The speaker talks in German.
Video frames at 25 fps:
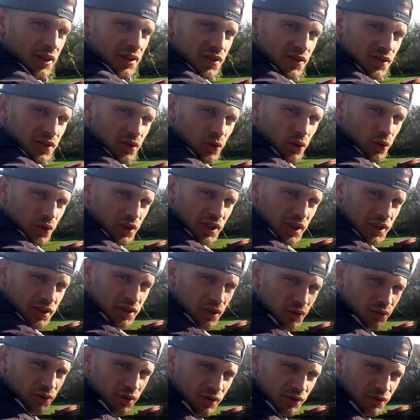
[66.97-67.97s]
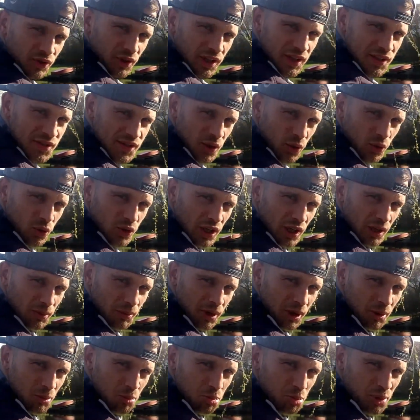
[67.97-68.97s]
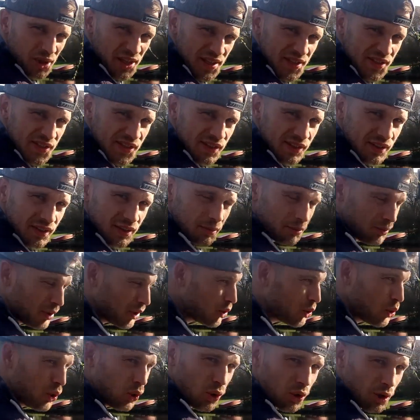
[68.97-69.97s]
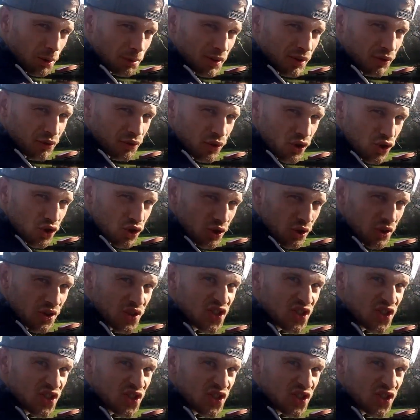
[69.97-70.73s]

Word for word: So, ich hatte auf jeden Fall jetzt auch gerade mal ein Biss. Mal gucken, ob der Fisch noch